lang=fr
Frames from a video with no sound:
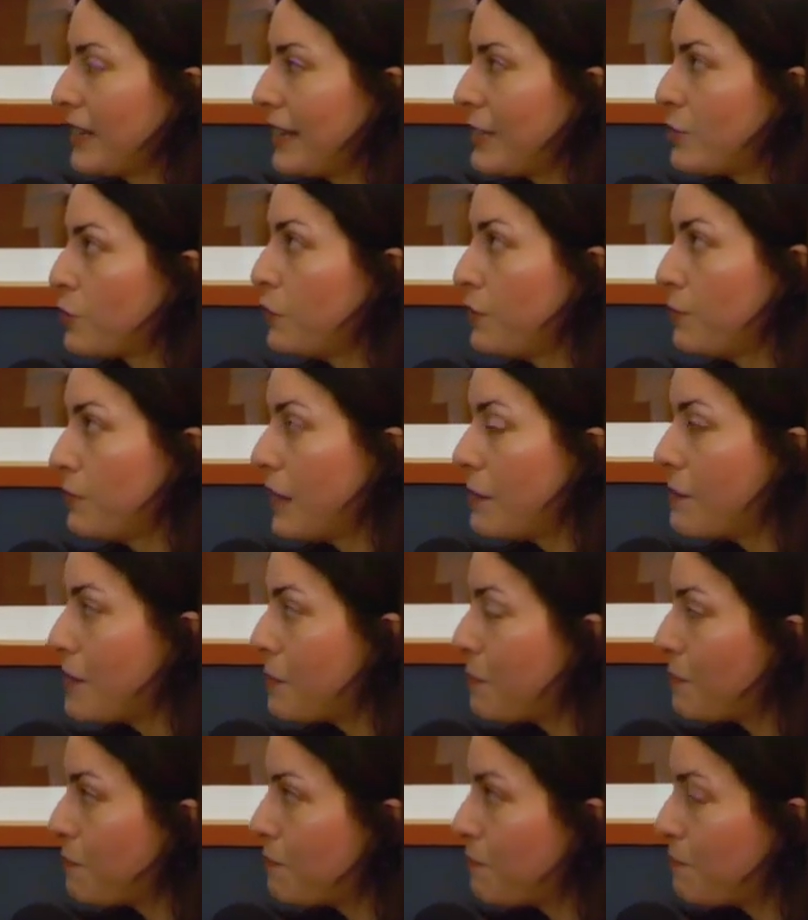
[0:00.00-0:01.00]
Et ce film-là
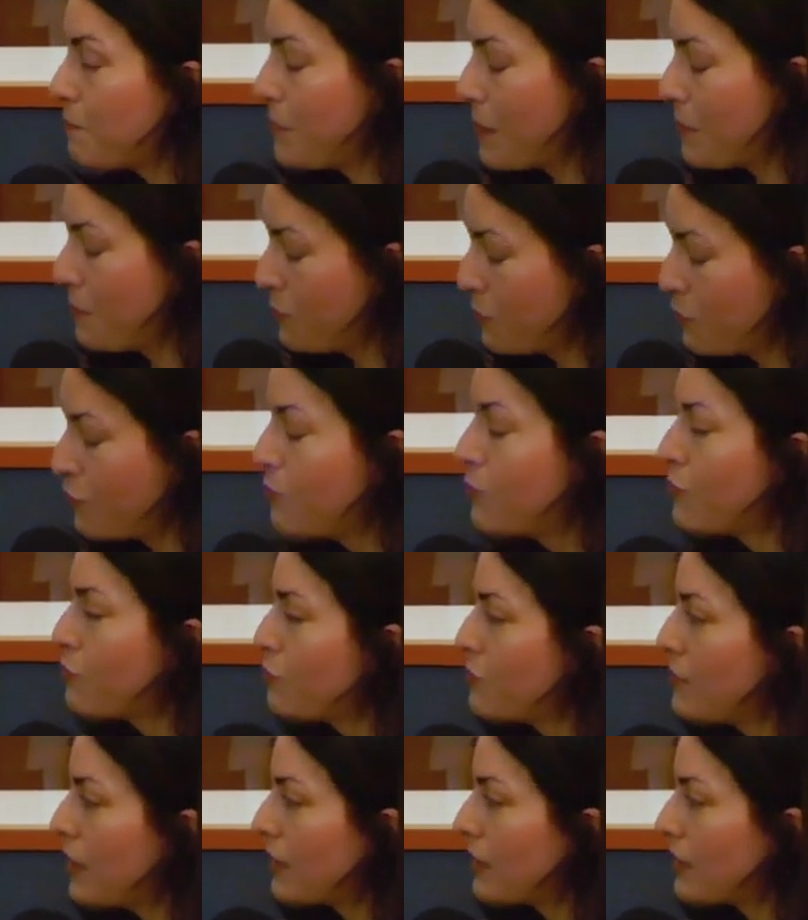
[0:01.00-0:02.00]
m'a beaucoup,
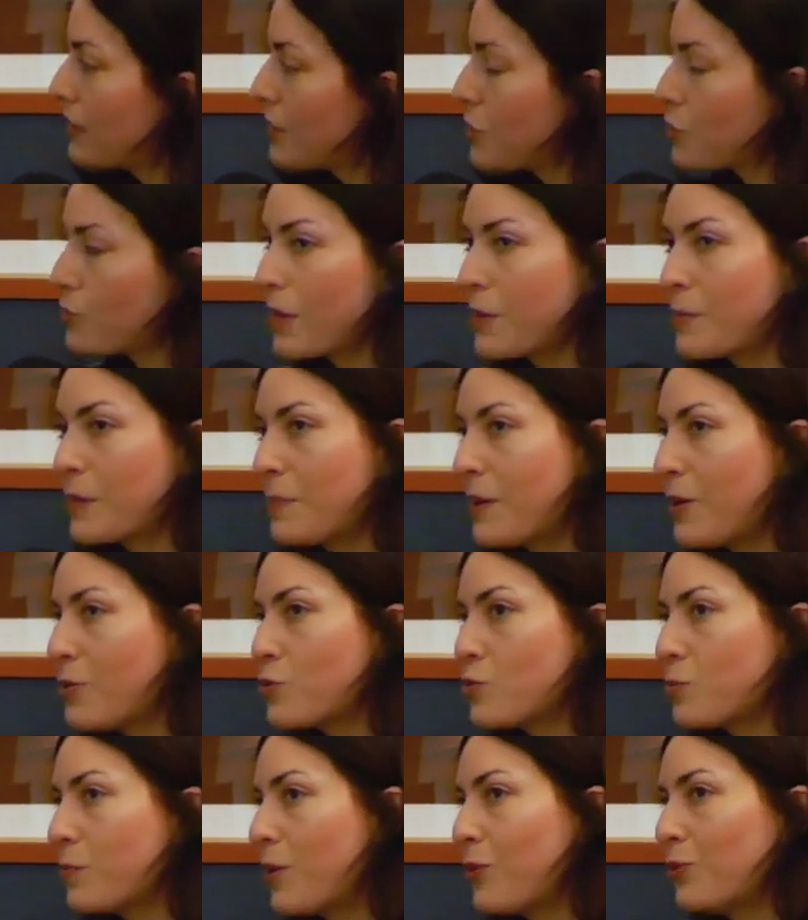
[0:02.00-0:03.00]
beaucoup marqué. Et je crois que mes parents ne
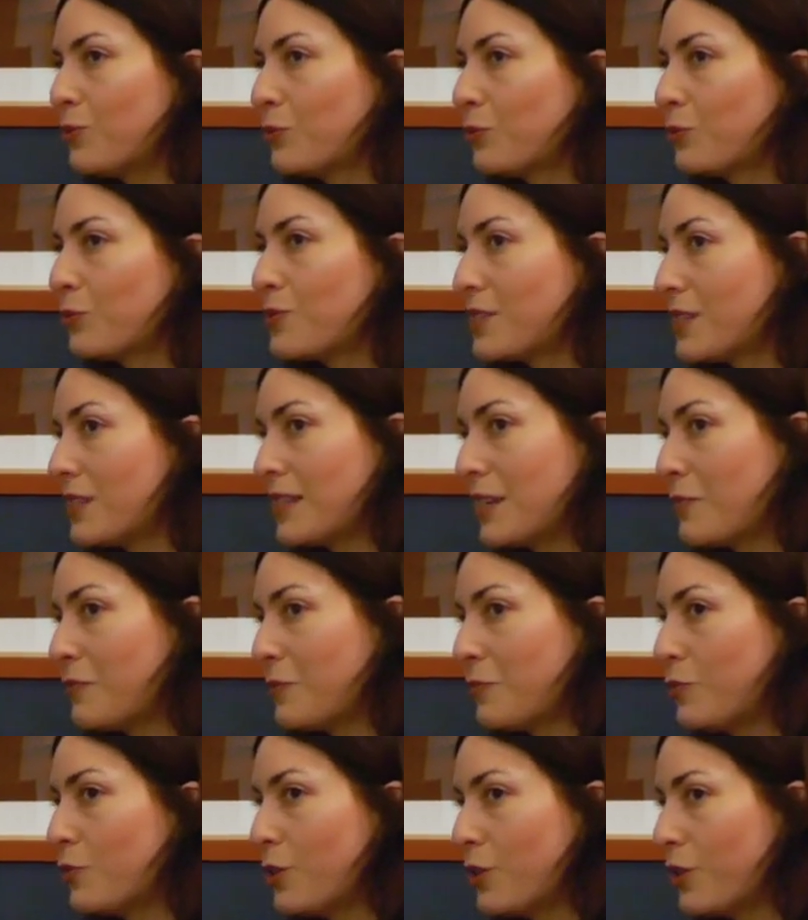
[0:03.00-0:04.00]
sont pas rendus compte que c'était un
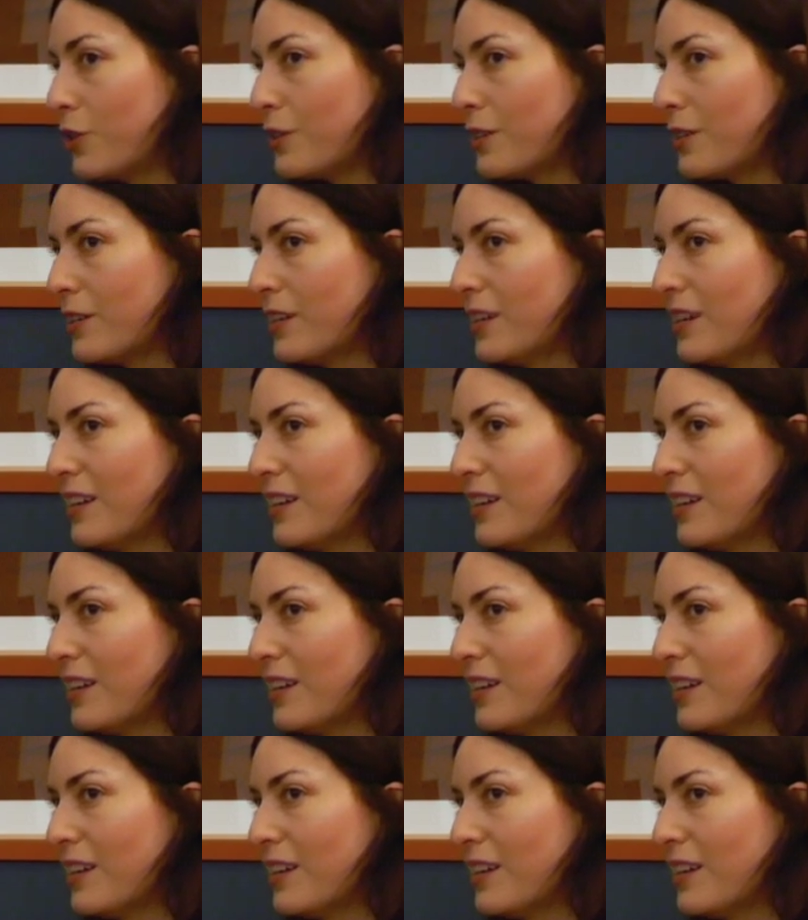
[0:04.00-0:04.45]
film d'horreur.